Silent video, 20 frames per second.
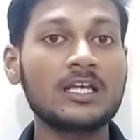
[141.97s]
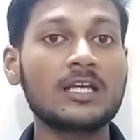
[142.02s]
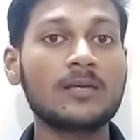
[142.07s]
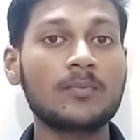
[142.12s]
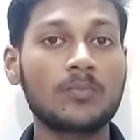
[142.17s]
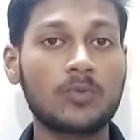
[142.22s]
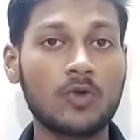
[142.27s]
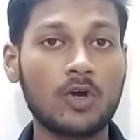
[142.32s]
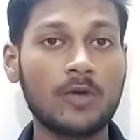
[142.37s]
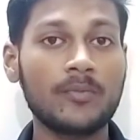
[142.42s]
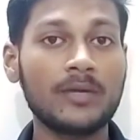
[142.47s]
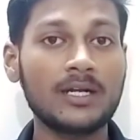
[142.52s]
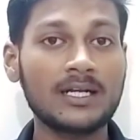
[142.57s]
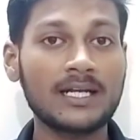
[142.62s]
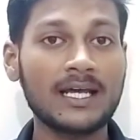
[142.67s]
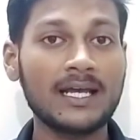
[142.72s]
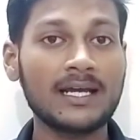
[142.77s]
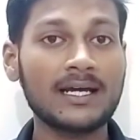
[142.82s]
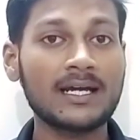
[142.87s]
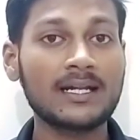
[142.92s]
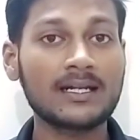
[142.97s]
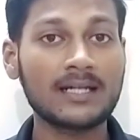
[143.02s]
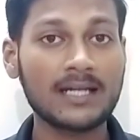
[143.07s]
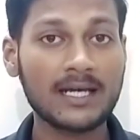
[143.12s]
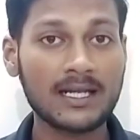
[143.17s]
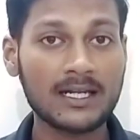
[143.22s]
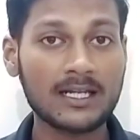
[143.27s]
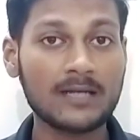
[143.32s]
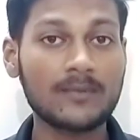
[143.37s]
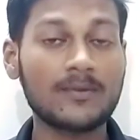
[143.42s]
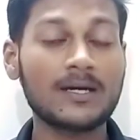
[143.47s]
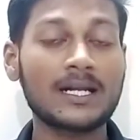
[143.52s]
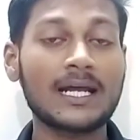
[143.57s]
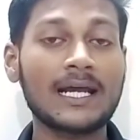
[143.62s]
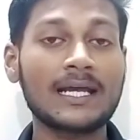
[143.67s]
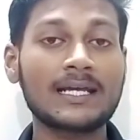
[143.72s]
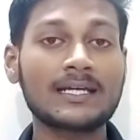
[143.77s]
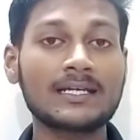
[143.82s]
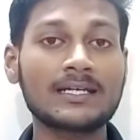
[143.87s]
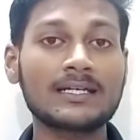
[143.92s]
इम्प्लॉयमेंट आएगा नए लेबर
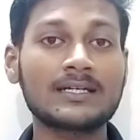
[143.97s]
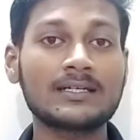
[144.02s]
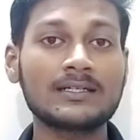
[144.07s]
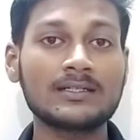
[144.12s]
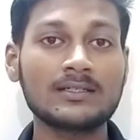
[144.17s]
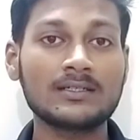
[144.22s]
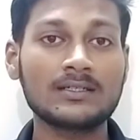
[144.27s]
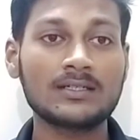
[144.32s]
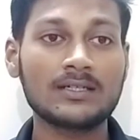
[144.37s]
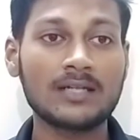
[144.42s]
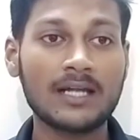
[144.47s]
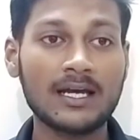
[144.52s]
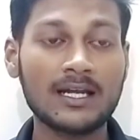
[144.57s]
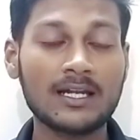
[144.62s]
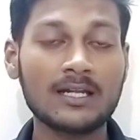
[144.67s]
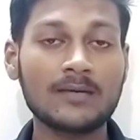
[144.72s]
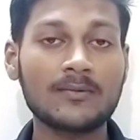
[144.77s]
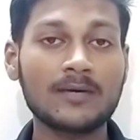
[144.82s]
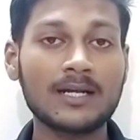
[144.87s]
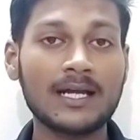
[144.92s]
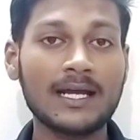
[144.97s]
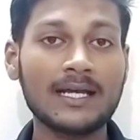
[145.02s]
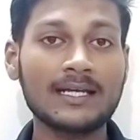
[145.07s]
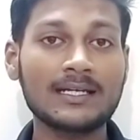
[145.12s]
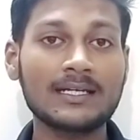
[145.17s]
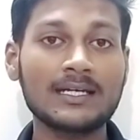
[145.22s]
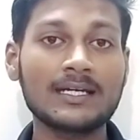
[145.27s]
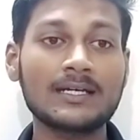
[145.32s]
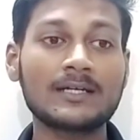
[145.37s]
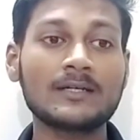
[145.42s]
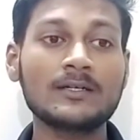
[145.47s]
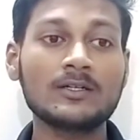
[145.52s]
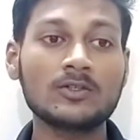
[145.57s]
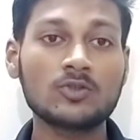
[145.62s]
आएंगे नए लेबर आएंगे